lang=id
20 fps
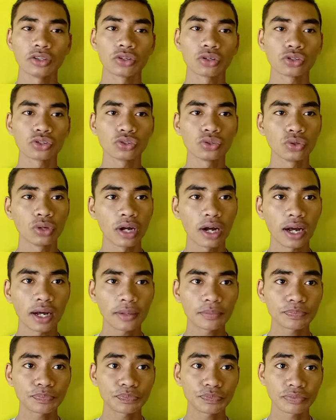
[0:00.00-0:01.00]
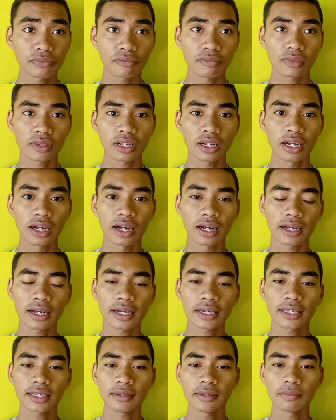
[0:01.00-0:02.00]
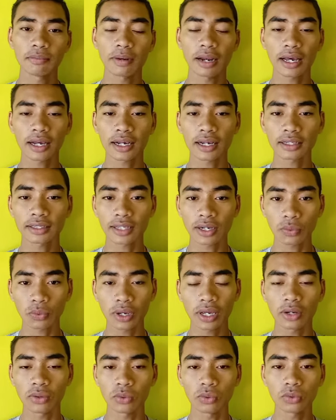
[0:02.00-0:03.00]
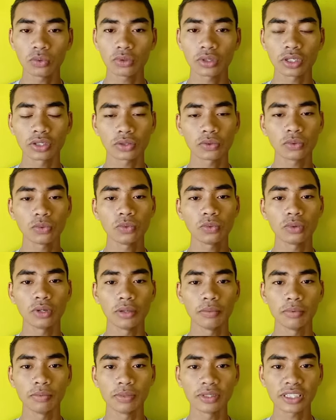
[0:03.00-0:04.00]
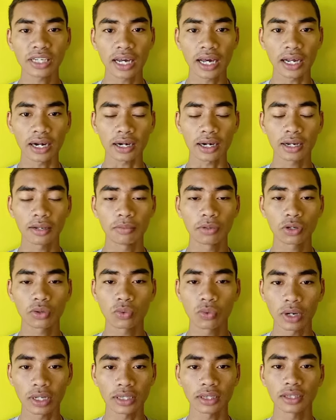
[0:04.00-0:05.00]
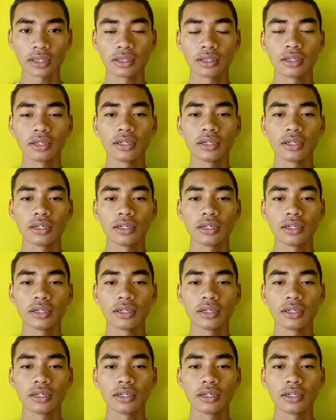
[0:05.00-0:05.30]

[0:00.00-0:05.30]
Terus juga ah, kaki belakang terwelu itu lebih besar, lebih kuat